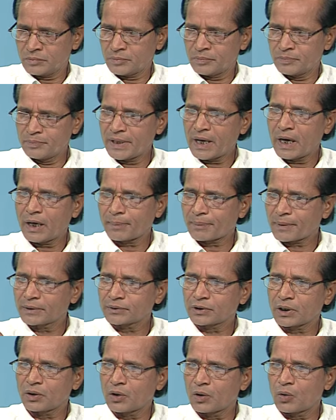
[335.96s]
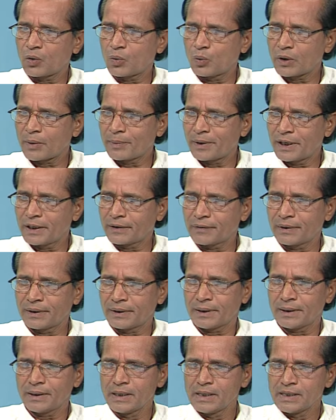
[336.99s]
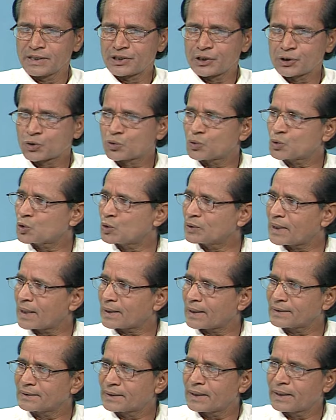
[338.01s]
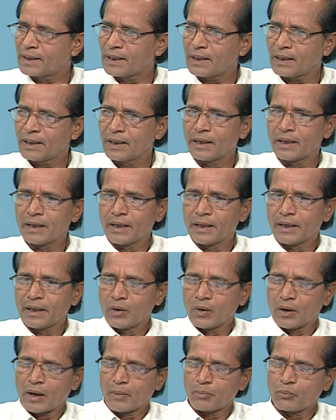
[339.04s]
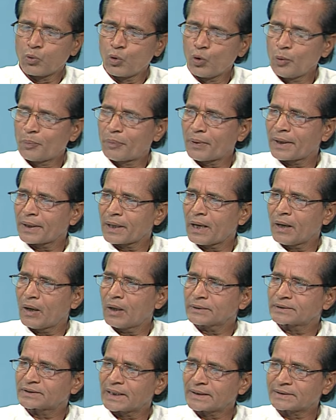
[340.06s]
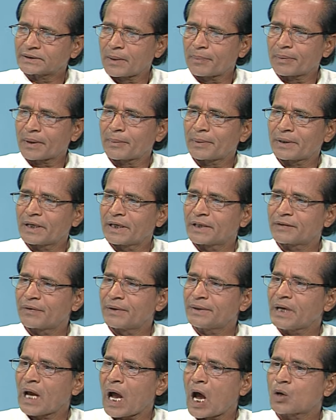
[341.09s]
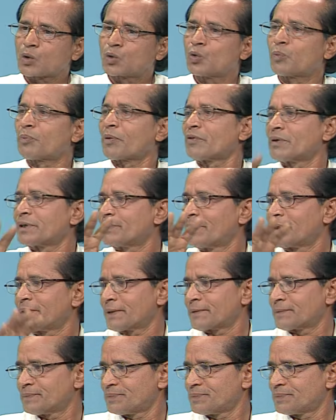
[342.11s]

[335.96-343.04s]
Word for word: బీహార్ ప్రాంతాలలో ఉండబడేటువంటి శిస్తు వసూలుదారులందరికీ భూమిపైన చట్టపరమైనటువంటి హక్కును ప్రవేశపెట్టారు